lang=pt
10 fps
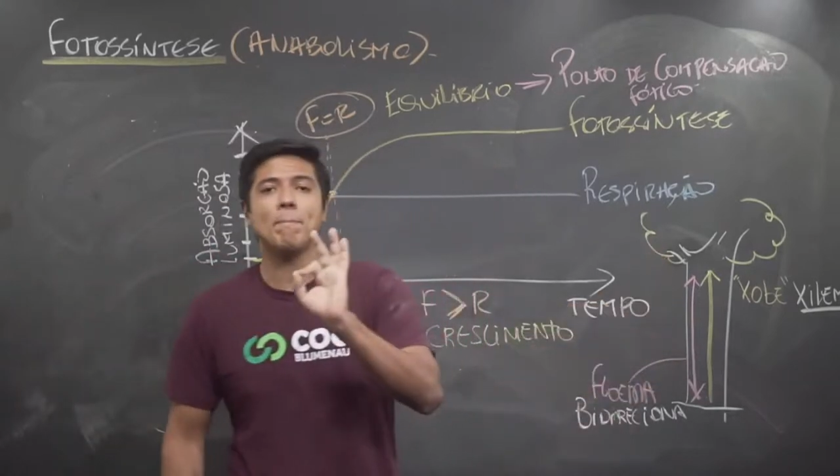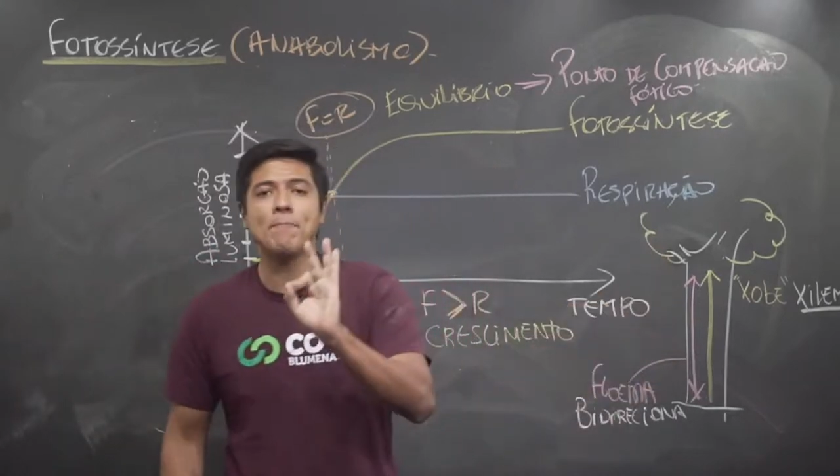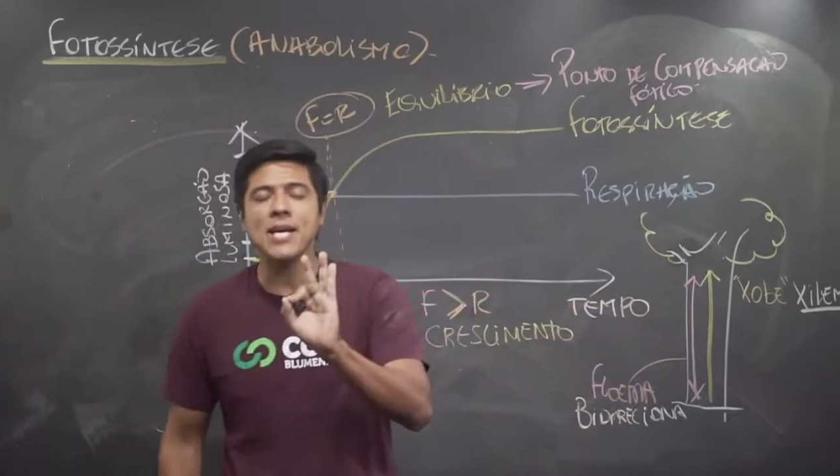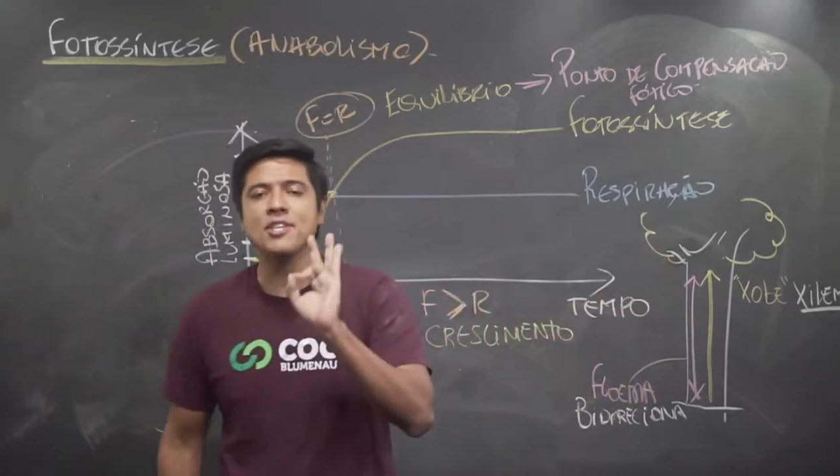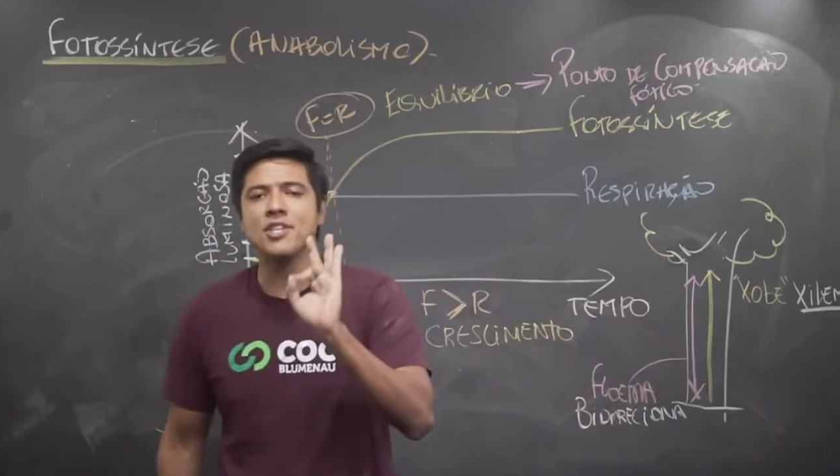
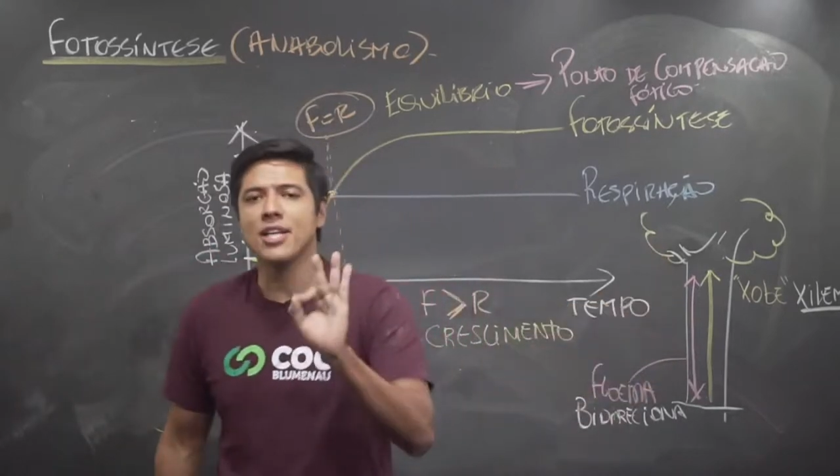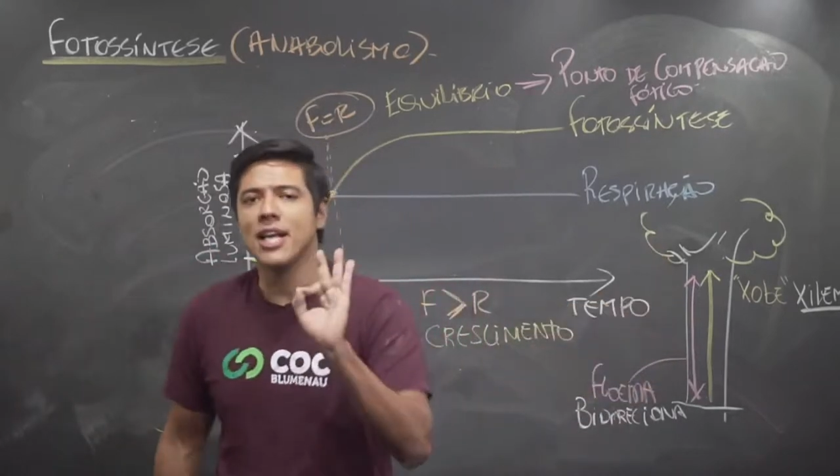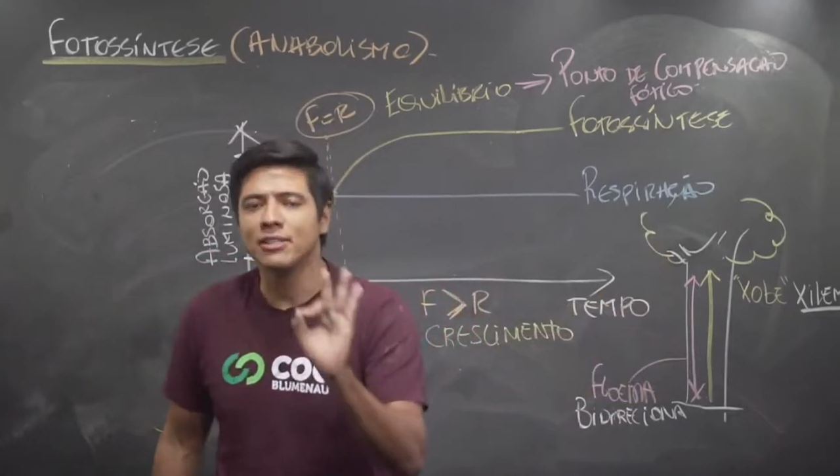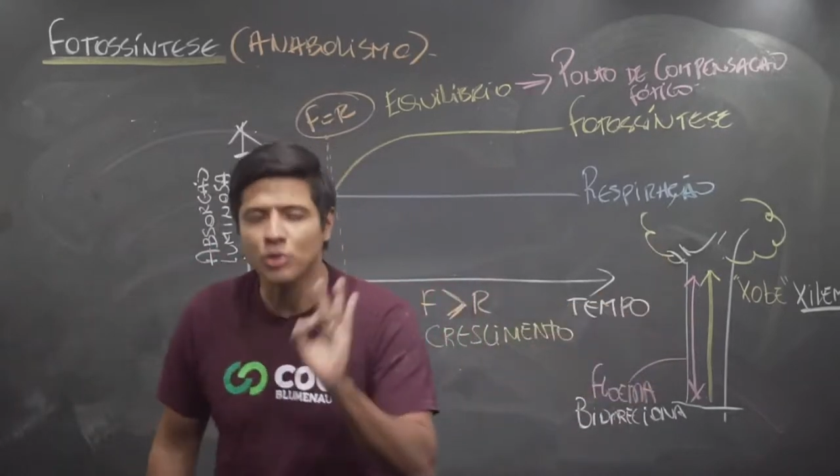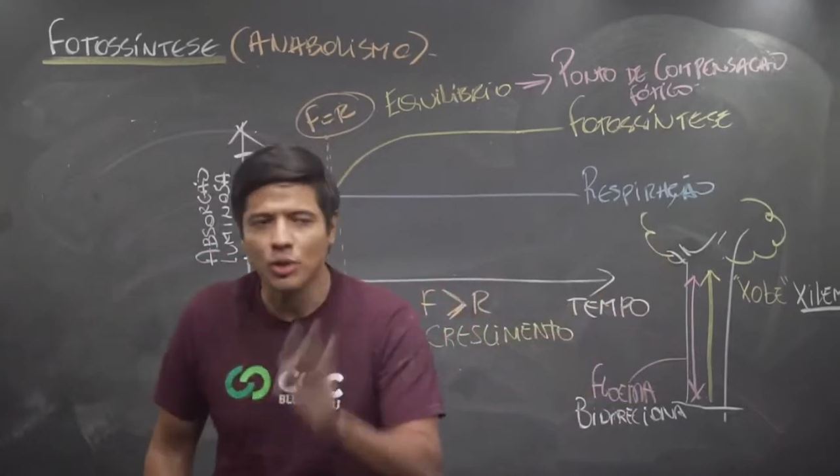
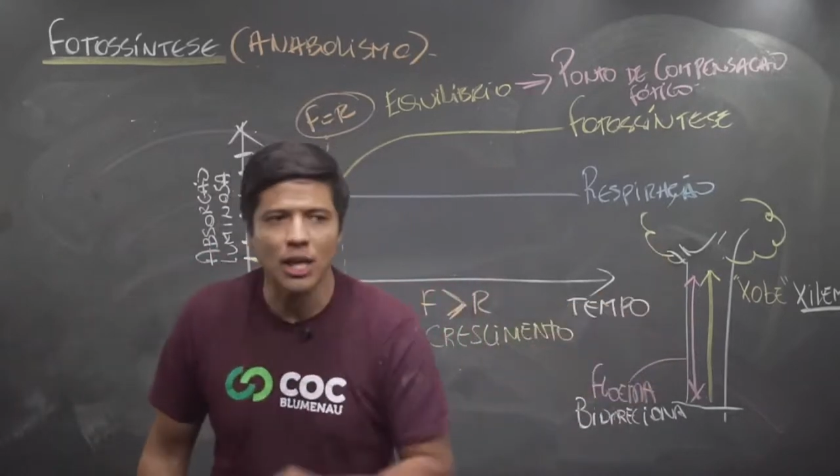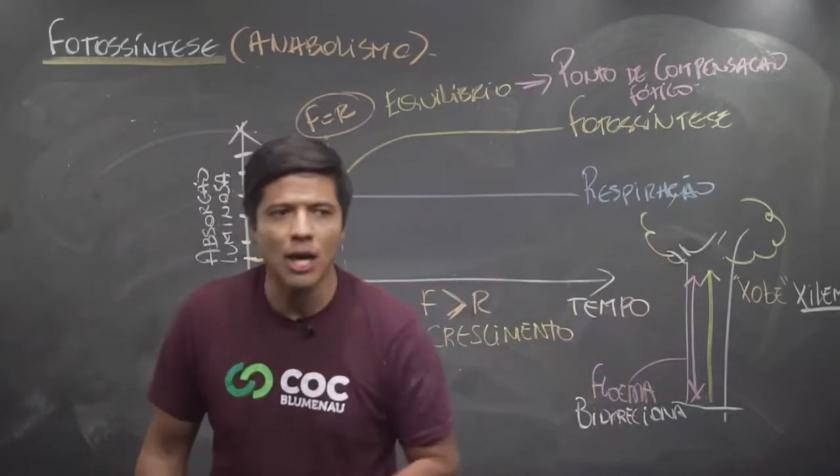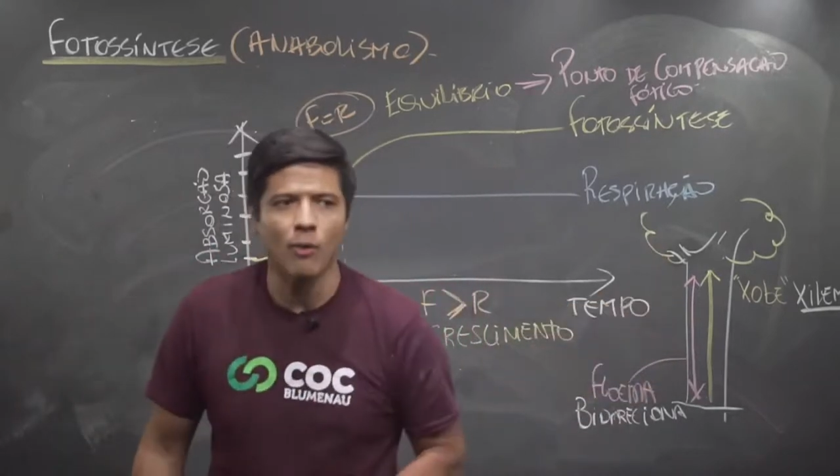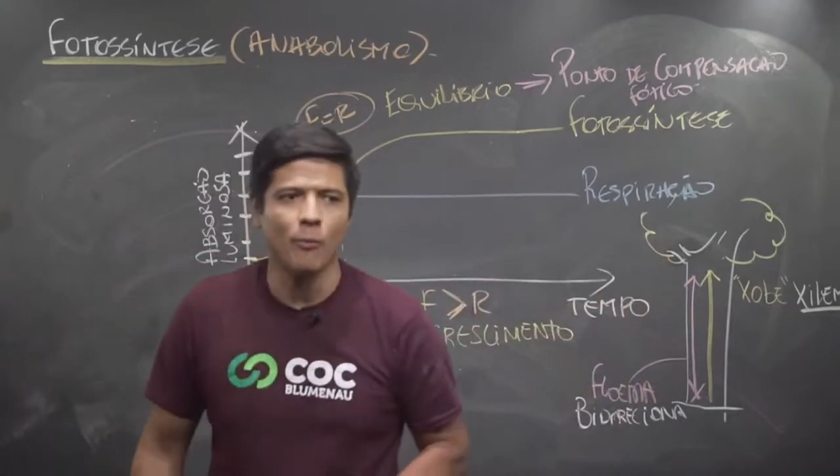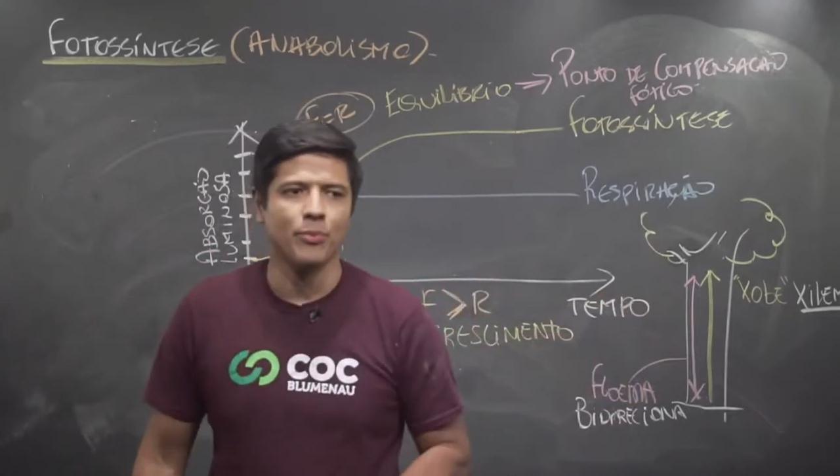
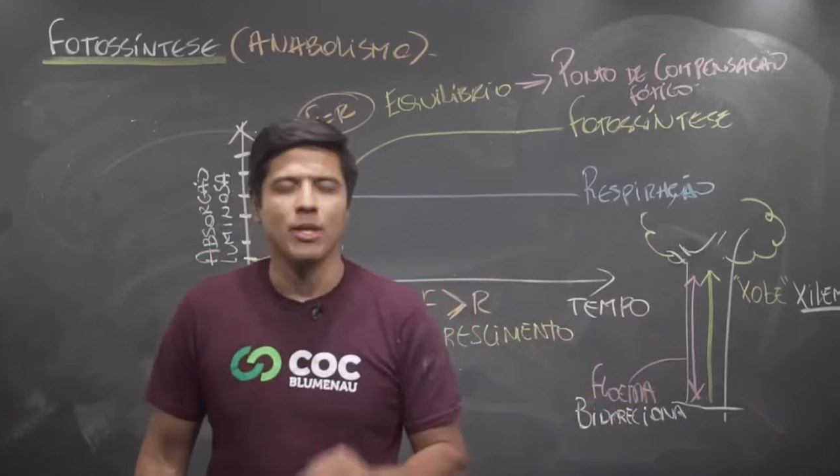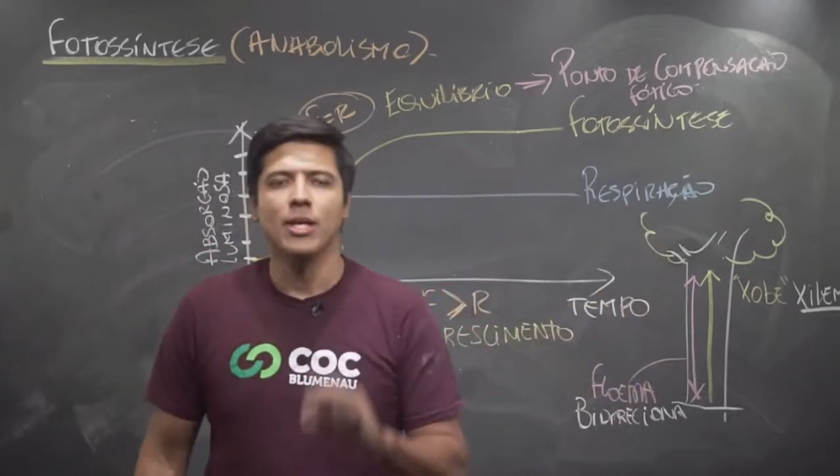bidirecional.